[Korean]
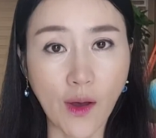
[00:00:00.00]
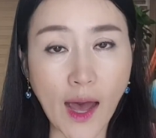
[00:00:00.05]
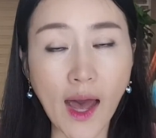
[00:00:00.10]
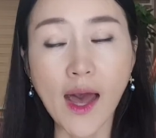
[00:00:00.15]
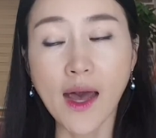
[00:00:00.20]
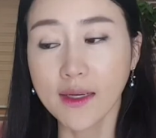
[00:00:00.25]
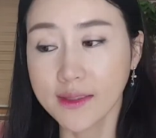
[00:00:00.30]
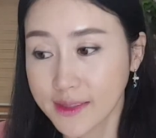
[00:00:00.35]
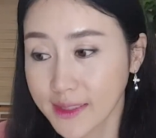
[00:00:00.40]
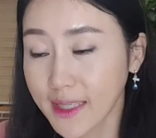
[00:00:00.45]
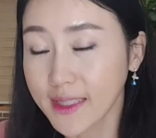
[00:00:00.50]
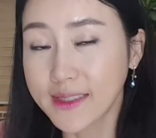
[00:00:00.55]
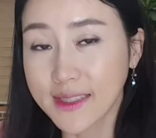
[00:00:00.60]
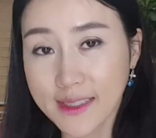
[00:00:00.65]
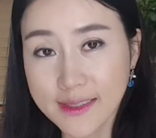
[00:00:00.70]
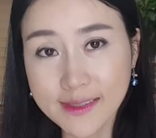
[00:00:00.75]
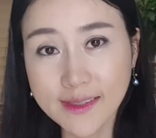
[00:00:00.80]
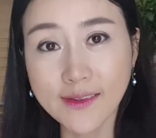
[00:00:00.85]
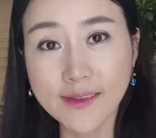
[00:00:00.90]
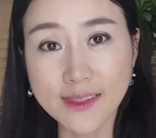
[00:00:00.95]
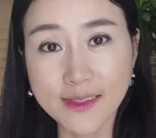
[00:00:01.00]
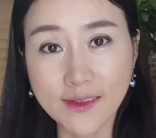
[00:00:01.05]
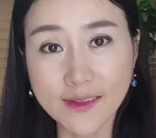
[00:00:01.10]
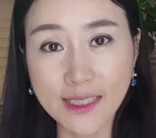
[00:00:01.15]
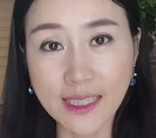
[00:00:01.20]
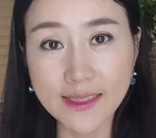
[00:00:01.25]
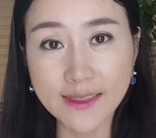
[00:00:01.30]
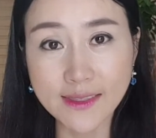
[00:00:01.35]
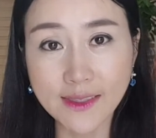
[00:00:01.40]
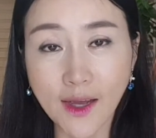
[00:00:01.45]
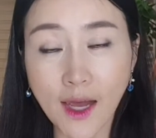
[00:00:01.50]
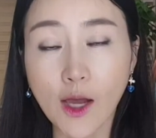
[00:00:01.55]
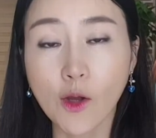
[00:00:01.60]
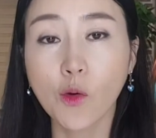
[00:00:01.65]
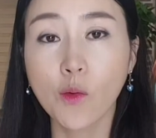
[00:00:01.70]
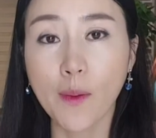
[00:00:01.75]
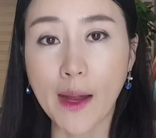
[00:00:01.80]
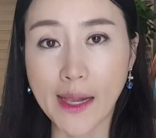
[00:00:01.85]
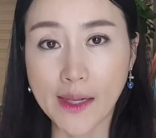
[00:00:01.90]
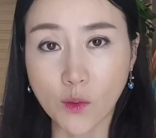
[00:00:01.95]
아 그래 그랬어 그거 샀어
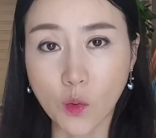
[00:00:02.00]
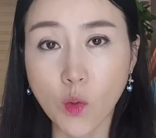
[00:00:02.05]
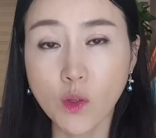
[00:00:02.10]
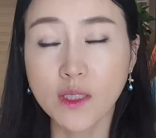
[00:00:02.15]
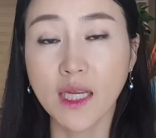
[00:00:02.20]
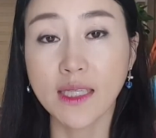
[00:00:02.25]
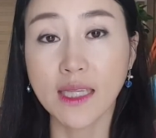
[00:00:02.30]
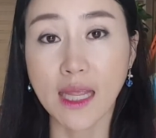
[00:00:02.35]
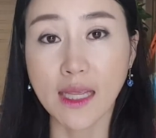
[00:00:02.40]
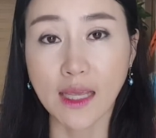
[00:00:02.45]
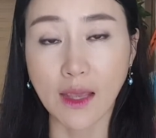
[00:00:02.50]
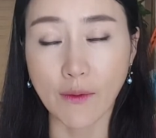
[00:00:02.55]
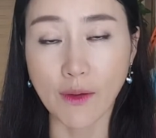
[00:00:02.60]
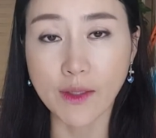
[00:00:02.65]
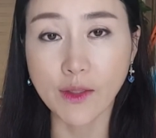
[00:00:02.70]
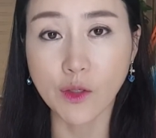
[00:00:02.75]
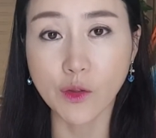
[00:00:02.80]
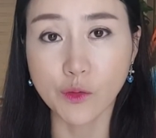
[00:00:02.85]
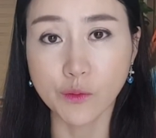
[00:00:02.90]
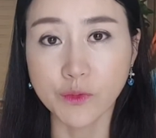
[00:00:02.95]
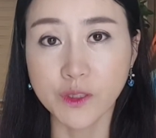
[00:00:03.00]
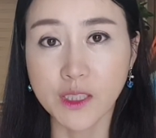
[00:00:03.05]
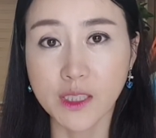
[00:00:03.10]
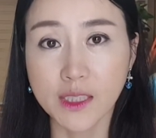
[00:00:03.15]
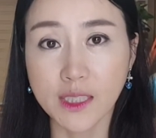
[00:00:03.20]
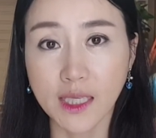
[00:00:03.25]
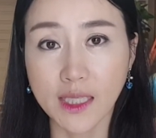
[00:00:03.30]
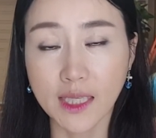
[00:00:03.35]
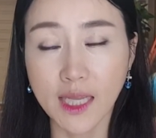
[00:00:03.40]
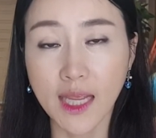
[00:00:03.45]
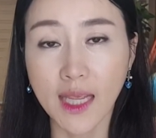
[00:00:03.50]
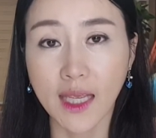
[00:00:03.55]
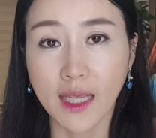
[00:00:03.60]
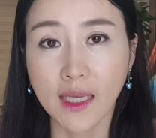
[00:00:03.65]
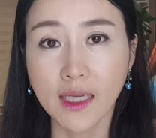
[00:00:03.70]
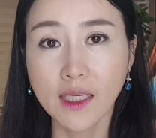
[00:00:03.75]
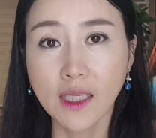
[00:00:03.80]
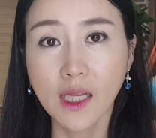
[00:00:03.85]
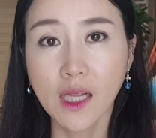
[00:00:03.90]
하고 말고 그냥 내 계획대로 움직일 텐데